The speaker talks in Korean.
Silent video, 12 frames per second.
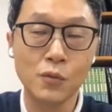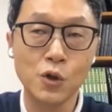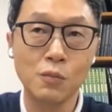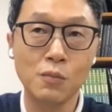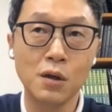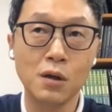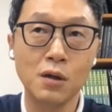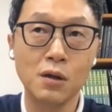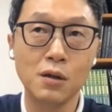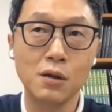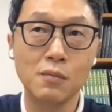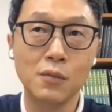정말
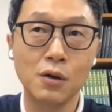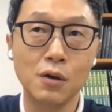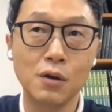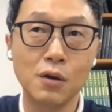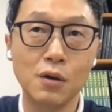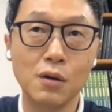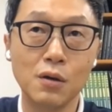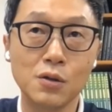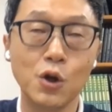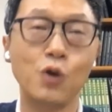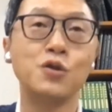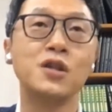뭐
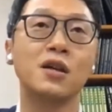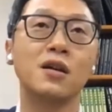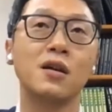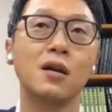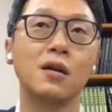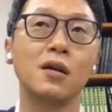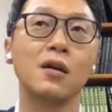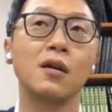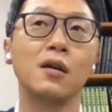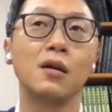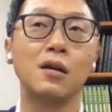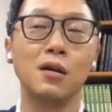
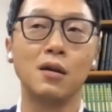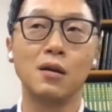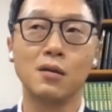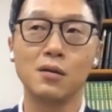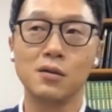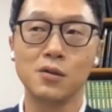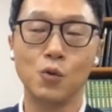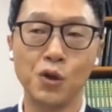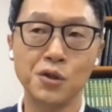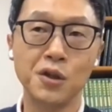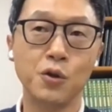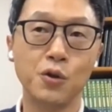정직하게 그
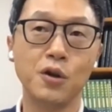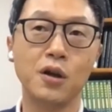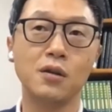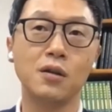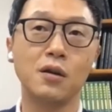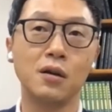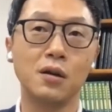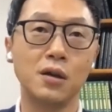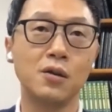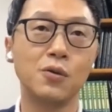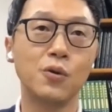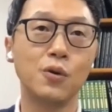원재료를 갖다가
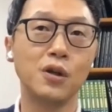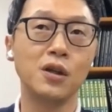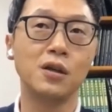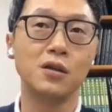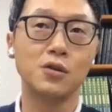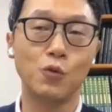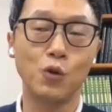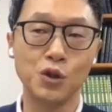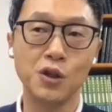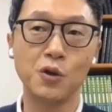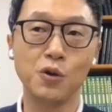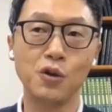기르고 이
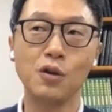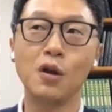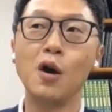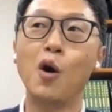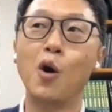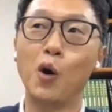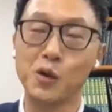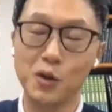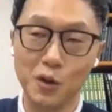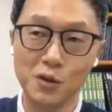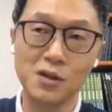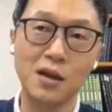원재료는
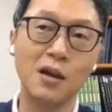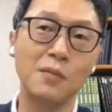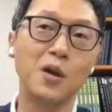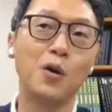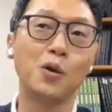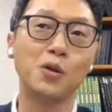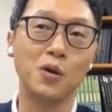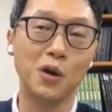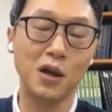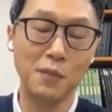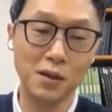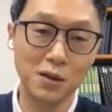어떤 사람이
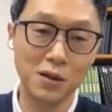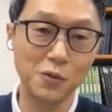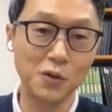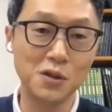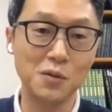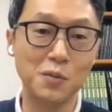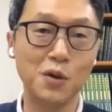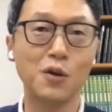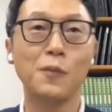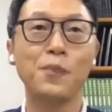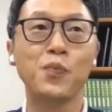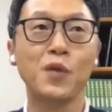어떻게 만들고
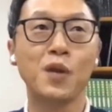있으며